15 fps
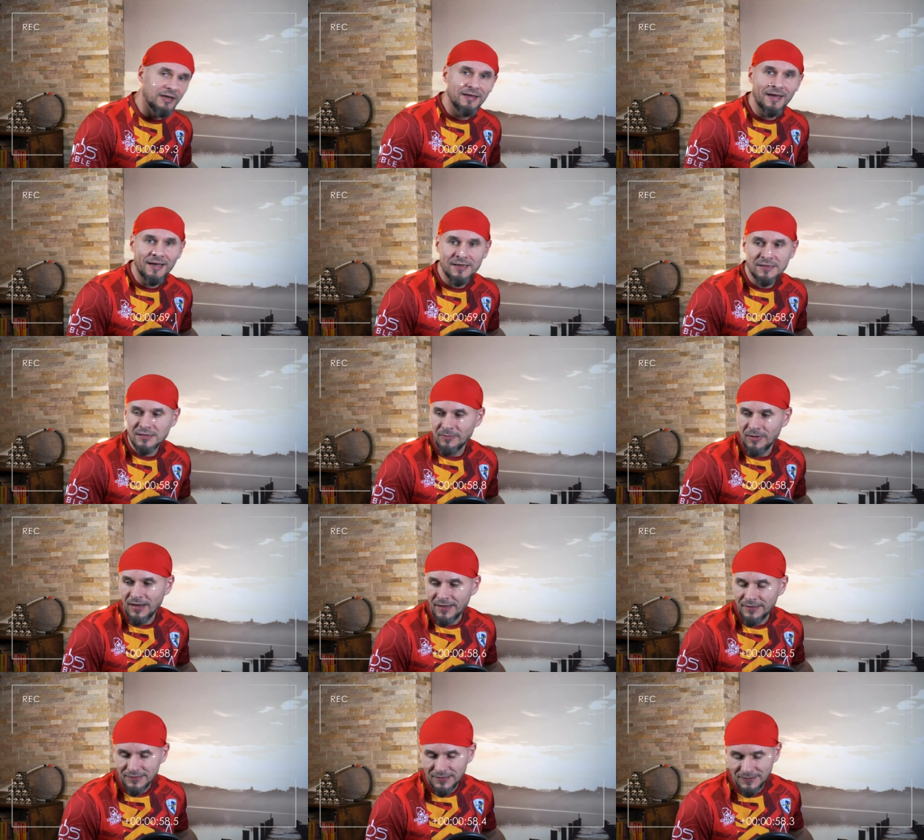nie każdy ma
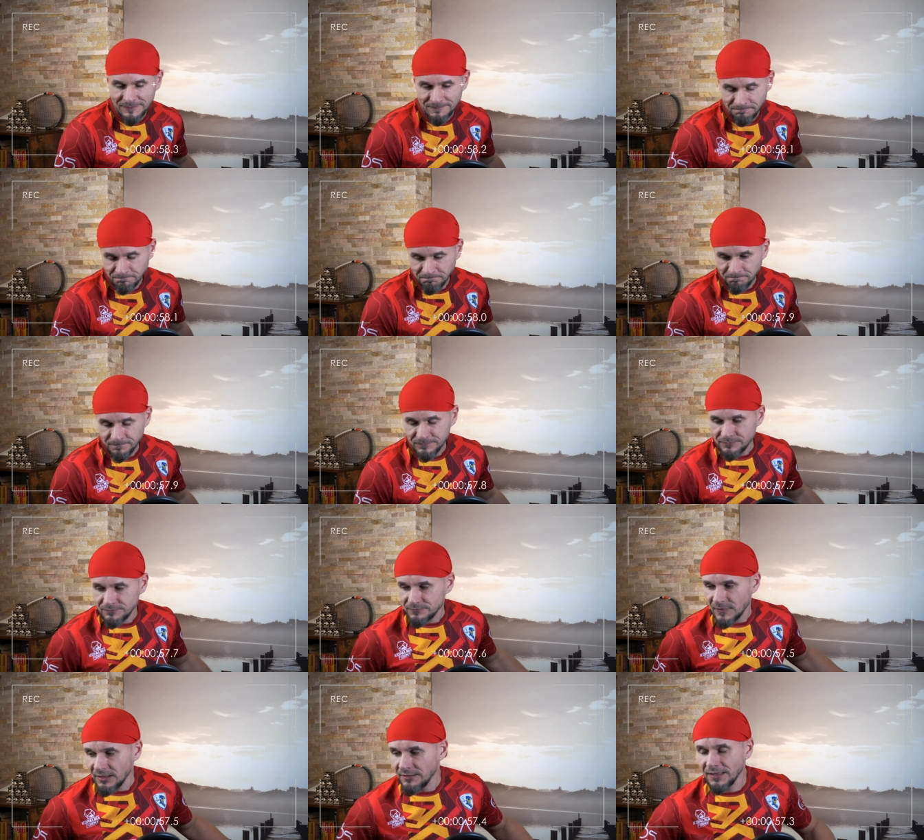handle,
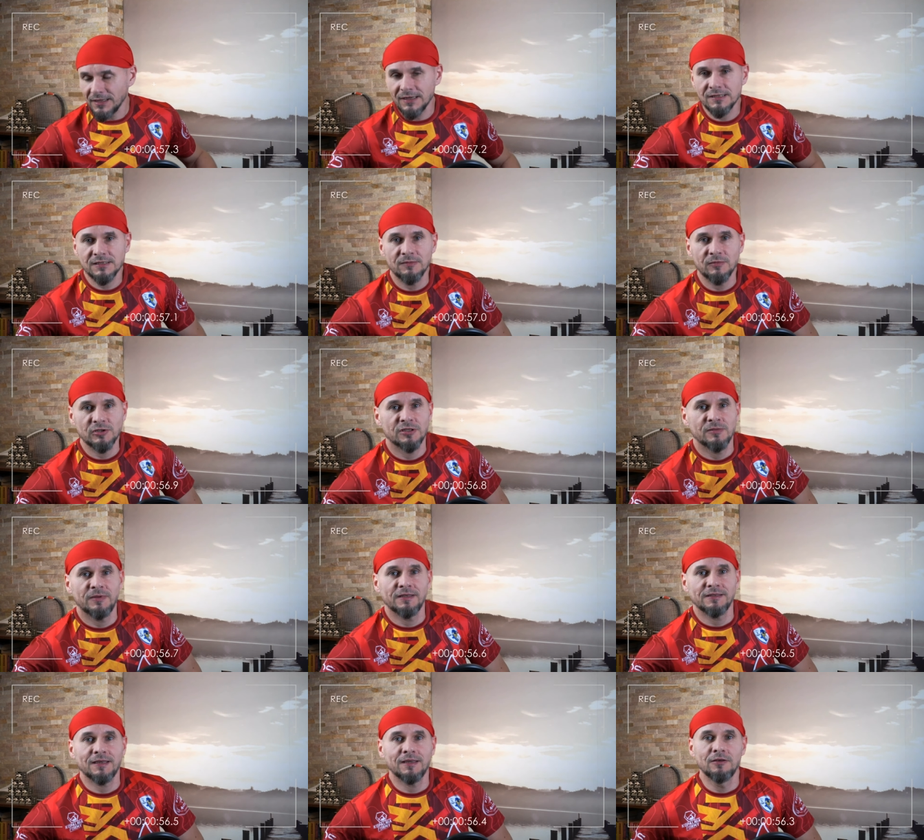nie każdy może
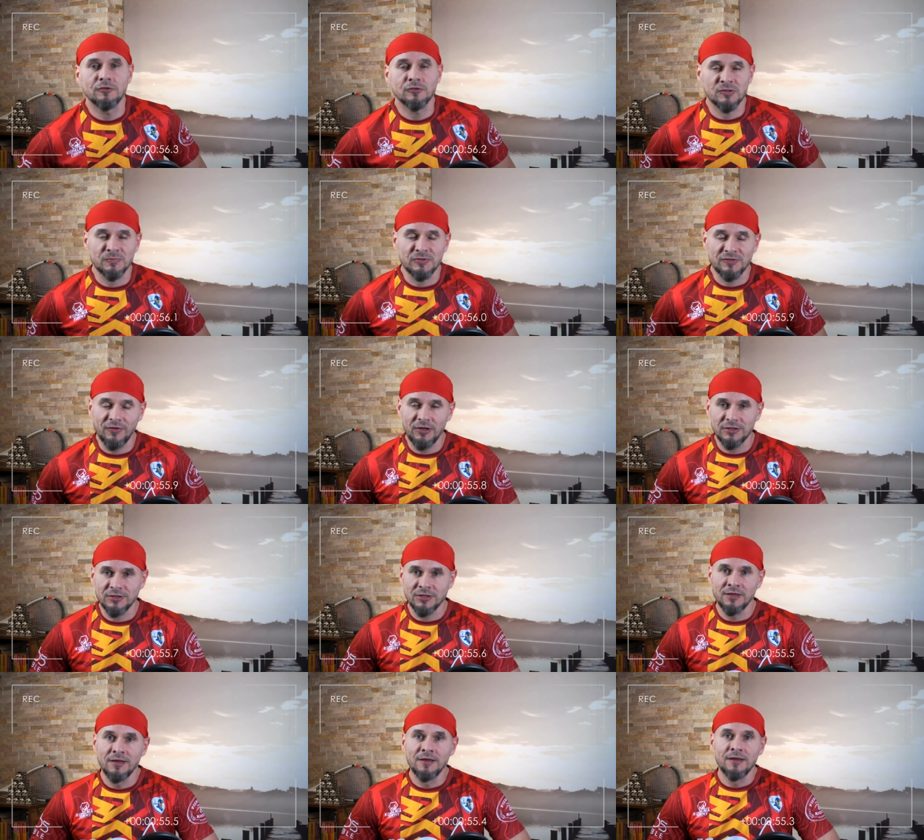sobie na taki luksus
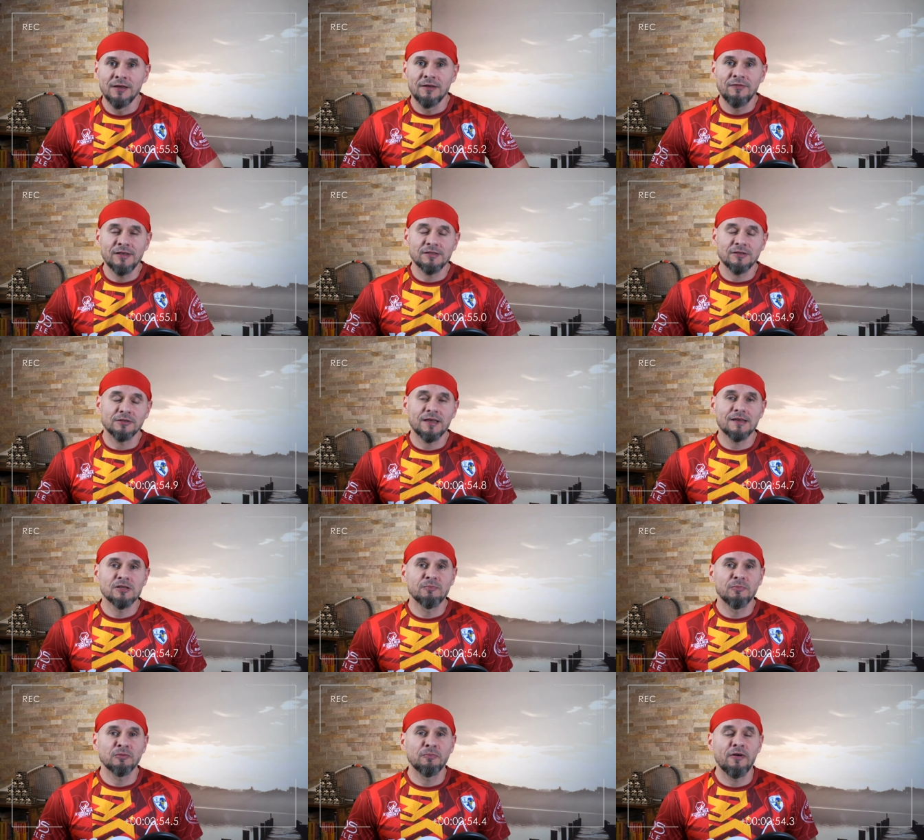pozwolić, więc od
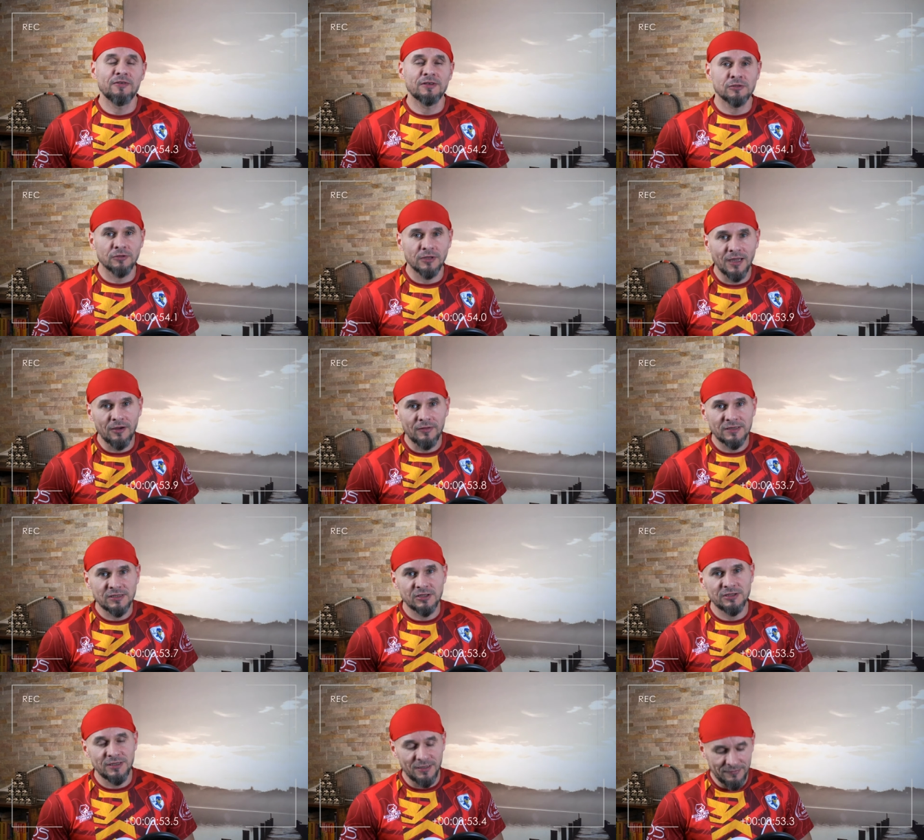razu podpowiedź drugiego
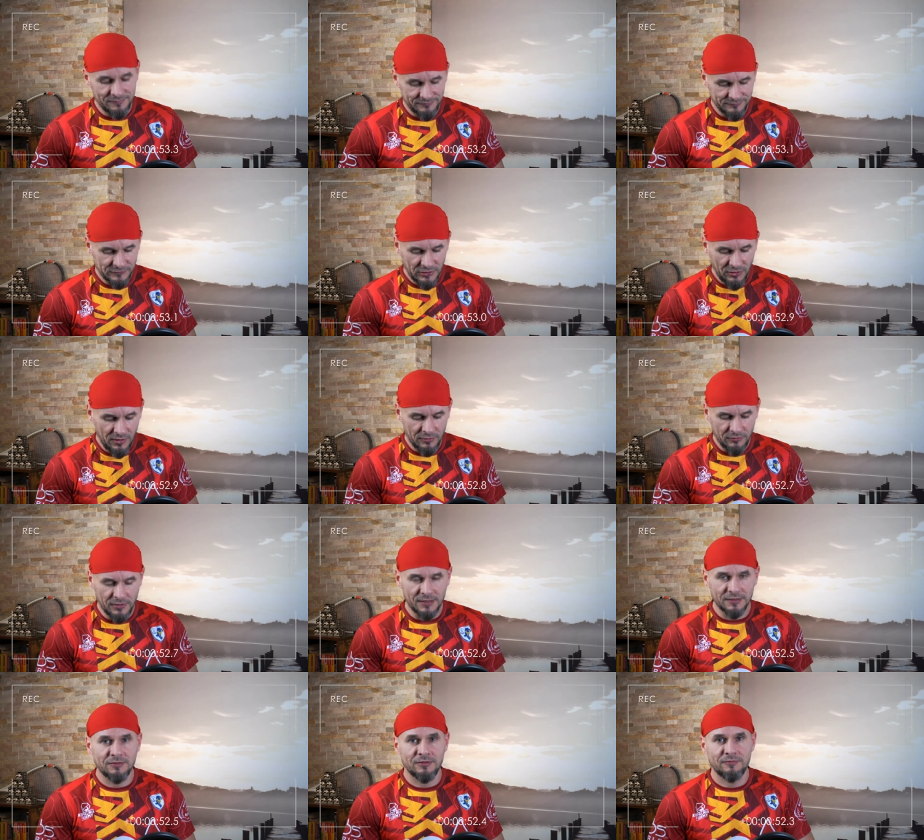narzędzia, to
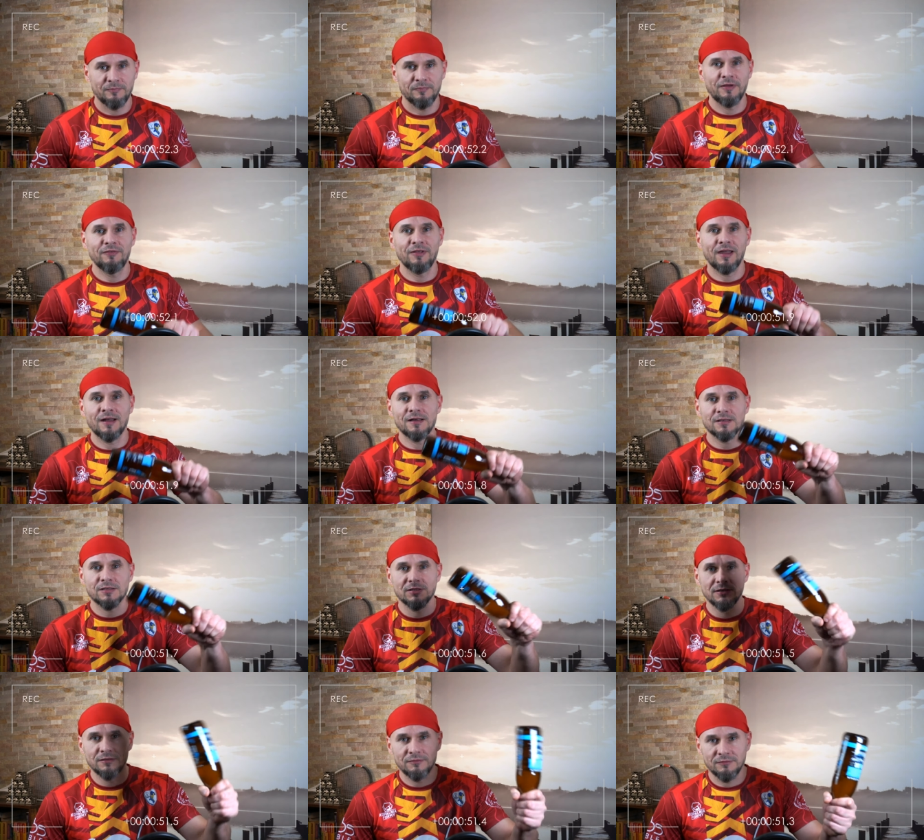akurat pewnie
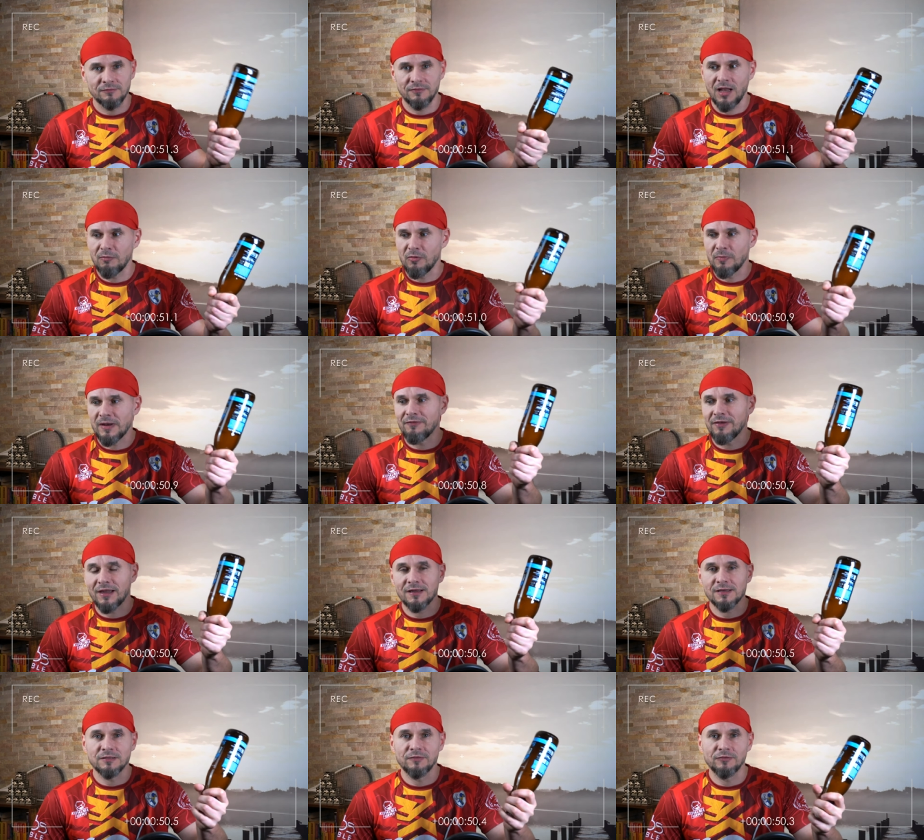każdy albo prawie
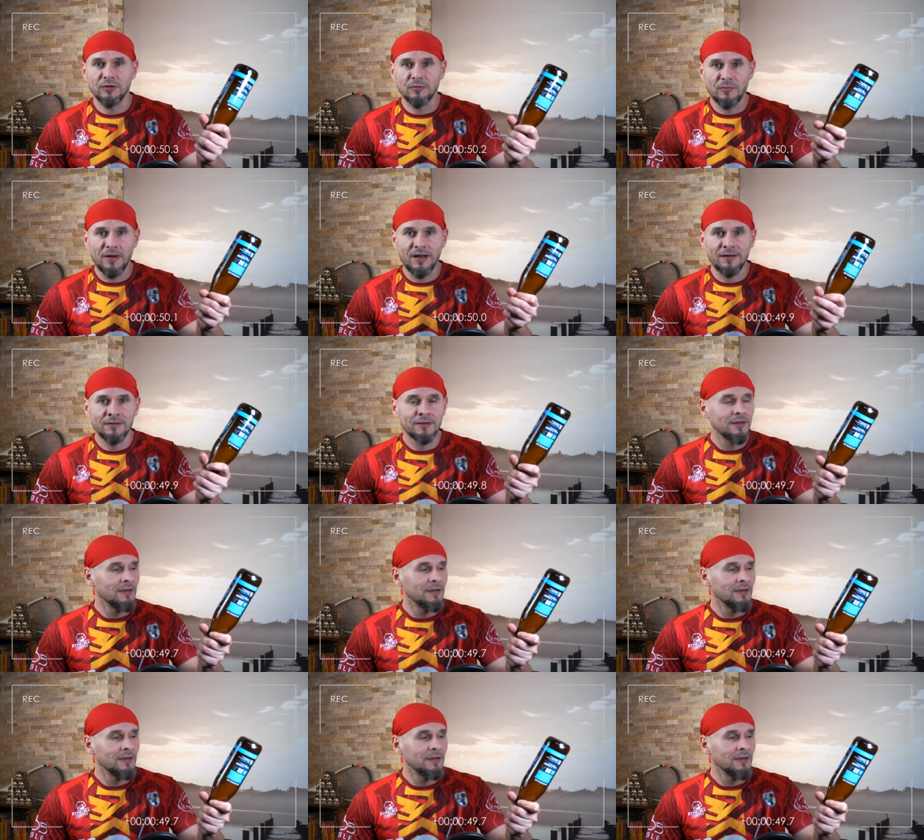każdy w domu ma.